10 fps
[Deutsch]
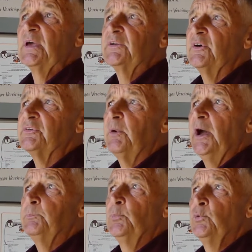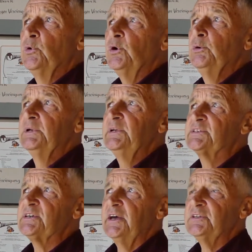das war ein Buch über die
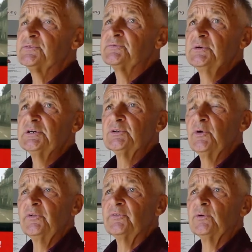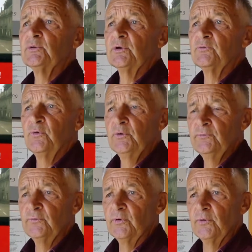Zeit zwischen
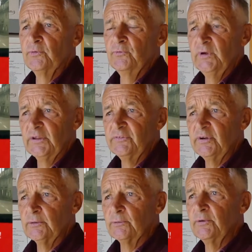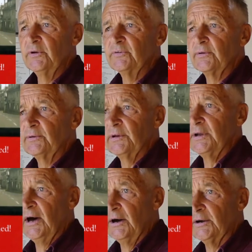1945 und
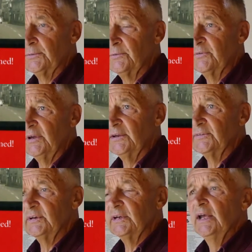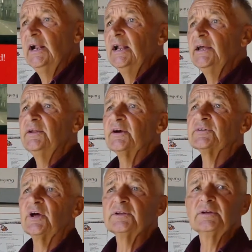1968 in der
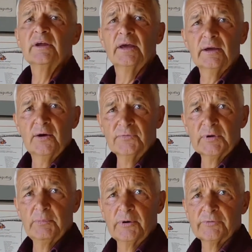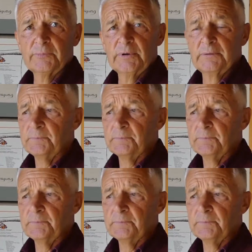Stadt, in der ich aufgewachsen bin.